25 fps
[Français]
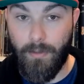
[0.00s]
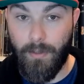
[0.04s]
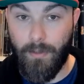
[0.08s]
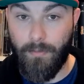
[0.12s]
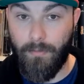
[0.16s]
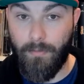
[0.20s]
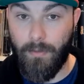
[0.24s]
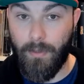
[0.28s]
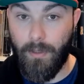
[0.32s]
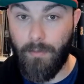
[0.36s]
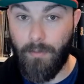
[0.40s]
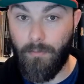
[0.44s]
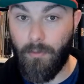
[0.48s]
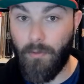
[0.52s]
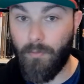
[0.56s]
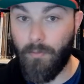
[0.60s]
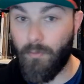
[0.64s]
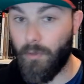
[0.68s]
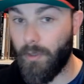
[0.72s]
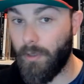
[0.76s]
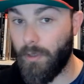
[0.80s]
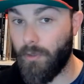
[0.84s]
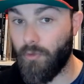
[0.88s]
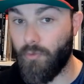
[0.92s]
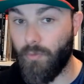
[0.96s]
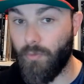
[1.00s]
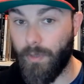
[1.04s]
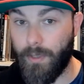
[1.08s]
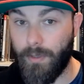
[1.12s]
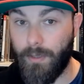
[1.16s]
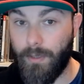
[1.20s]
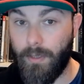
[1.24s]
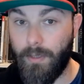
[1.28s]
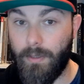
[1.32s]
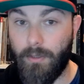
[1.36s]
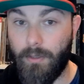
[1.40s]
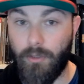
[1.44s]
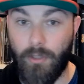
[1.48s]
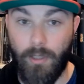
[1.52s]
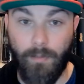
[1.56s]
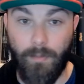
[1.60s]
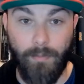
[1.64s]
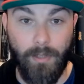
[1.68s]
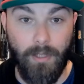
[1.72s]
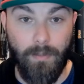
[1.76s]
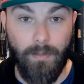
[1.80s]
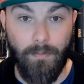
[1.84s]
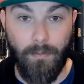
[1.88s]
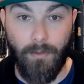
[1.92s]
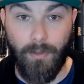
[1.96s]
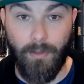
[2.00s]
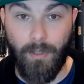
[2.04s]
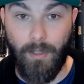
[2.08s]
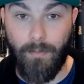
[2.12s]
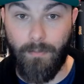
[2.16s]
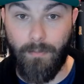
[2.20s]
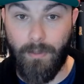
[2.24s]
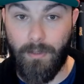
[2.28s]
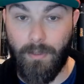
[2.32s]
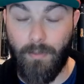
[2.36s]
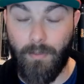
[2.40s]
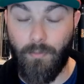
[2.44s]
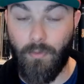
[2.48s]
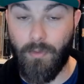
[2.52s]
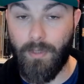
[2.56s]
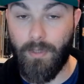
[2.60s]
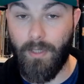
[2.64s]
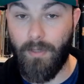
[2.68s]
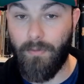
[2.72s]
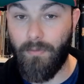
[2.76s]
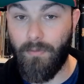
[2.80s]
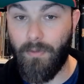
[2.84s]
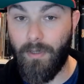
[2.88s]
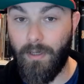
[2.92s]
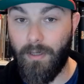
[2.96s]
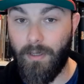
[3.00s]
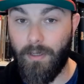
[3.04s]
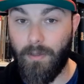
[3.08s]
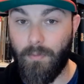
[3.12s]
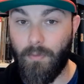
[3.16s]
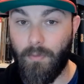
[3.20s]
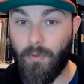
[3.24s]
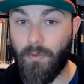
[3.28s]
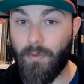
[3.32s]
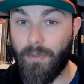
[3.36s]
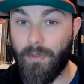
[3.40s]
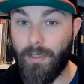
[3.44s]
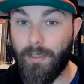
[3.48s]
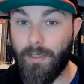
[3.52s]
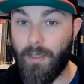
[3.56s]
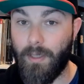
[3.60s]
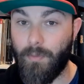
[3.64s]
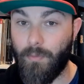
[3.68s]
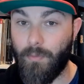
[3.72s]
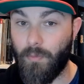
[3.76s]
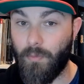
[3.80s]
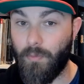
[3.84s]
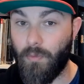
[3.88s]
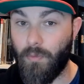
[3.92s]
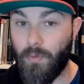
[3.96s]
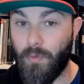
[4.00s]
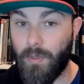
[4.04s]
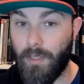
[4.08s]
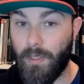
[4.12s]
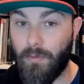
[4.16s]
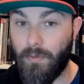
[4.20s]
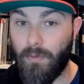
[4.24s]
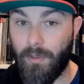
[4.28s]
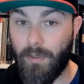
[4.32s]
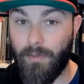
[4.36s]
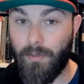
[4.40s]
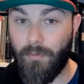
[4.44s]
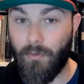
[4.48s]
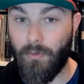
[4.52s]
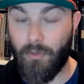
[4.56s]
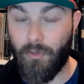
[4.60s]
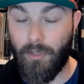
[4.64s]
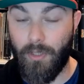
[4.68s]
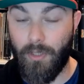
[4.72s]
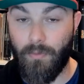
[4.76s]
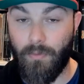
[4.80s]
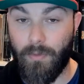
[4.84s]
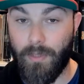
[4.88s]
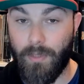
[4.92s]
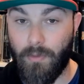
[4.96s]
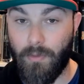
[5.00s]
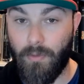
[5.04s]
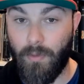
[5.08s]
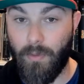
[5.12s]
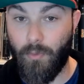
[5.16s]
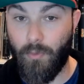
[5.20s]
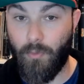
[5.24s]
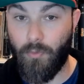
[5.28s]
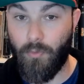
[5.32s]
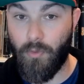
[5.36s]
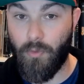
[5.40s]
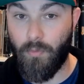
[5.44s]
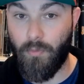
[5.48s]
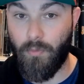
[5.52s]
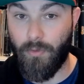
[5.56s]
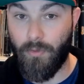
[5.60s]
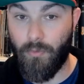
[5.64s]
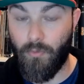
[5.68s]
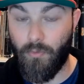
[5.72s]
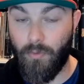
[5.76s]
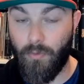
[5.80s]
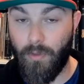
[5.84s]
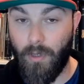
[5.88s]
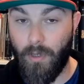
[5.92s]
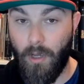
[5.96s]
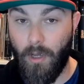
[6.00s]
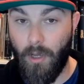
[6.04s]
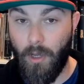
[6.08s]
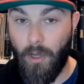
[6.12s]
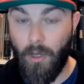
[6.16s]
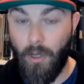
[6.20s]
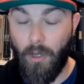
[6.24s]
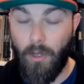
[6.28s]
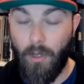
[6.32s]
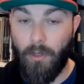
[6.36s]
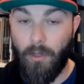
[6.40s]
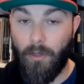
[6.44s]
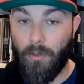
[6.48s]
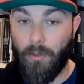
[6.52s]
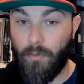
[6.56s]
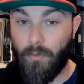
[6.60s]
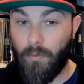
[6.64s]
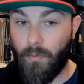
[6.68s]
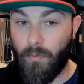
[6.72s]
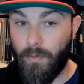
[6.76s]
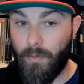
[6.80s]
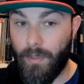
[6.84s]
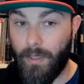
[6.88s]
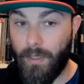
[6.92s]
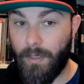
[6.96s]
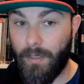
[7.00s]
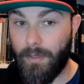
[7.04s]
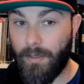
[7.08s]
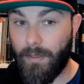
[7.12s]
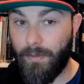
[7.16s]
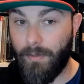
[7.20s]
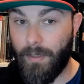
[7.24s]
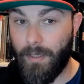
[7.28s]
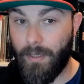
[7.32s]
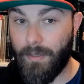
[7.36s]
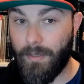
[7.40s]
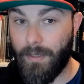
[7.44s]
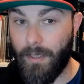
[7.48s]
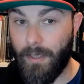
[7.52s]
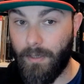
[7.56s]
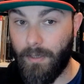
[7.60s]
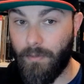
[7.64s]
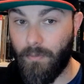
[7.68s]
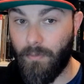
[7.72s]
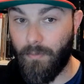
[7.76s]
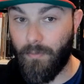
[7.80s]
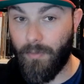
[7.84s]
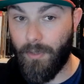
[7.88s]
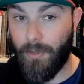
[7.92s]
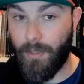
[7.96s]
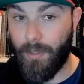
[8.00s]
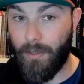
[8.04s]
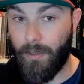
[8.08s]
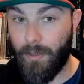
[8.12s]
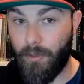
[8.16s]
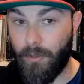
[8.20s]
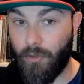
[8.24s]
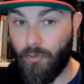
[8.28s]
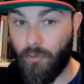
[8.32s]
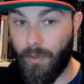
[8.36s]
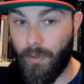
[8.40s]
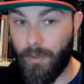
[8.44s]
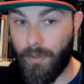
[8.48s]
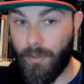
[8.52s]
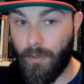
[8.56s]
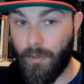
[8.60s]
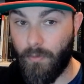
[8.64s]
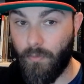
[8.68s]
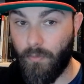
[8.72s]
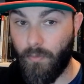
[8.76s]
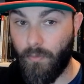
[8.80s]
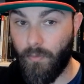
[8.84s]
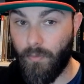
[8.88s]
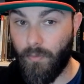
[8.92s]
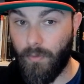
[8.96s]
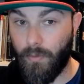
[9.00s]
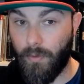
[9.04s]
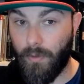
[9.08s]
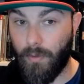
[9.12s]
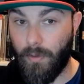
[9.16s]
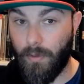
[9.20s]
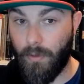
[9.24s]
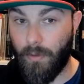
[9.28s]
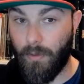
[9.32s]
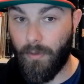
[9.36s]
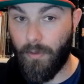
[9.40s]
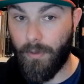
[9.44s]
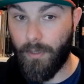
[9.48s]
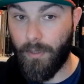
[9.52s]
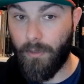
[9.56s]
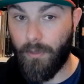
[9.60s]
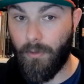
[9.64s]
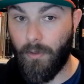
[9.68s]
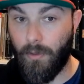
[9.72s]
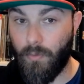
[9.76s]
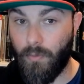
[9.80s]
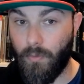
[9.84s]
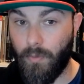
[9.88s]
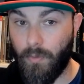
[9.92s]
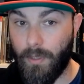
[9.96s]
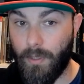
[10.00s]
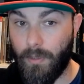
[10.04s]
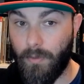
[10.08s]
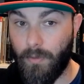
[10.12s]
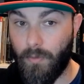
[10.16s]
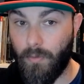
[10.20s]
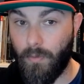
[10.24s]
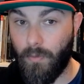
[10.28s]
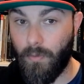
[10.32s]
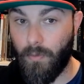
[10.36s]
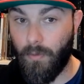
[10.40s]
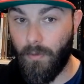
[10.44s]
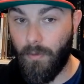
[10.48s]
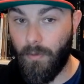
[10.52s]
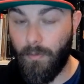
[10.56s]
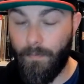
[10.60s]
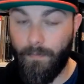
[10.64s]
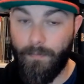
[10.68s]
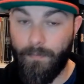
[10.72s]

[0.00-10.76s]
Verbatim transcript: Et finalement, moi, je vous l'ai dit, si j'ai pris ce manga, bah, c'était pour savoir, pour connaître un peu plus l'histoire d'évangélion, que ça soit un peu plus pointu. Donc ouais, c'est vrai, ça a son prix. Hein. Je crois que ça coûte 14 euh, ou 15 euros.